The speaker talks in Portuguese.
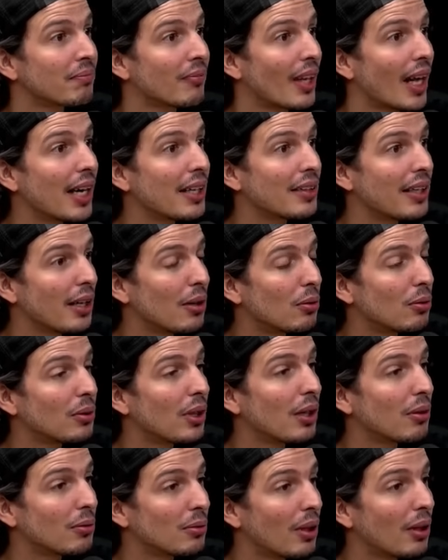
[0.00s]
né? Dei um,
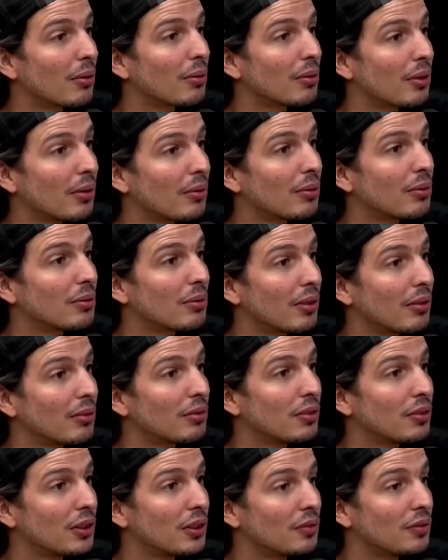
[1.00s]
dei um, dei um, dei um, dei
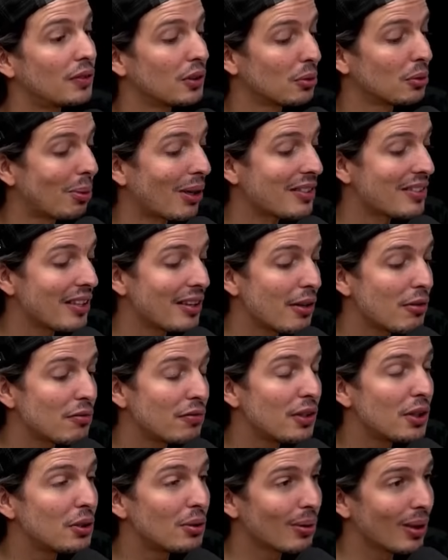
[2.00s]
um fiz, fiz, um passeio. Tem um
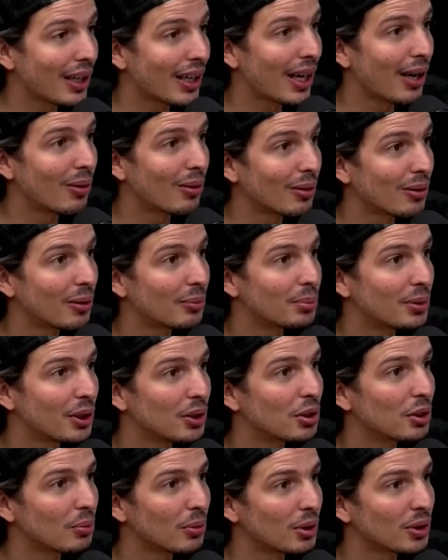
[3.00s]
vídeo legal que tem eu um
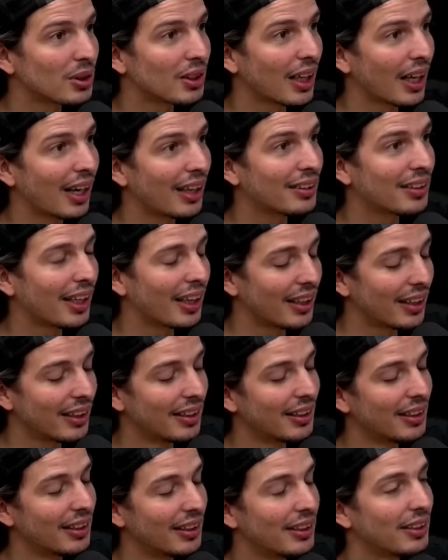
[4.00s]
preciso te mostrar. É tem,
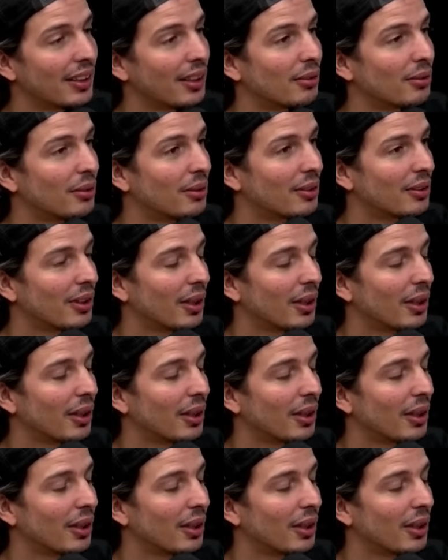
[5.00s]
depois você me tem mostra.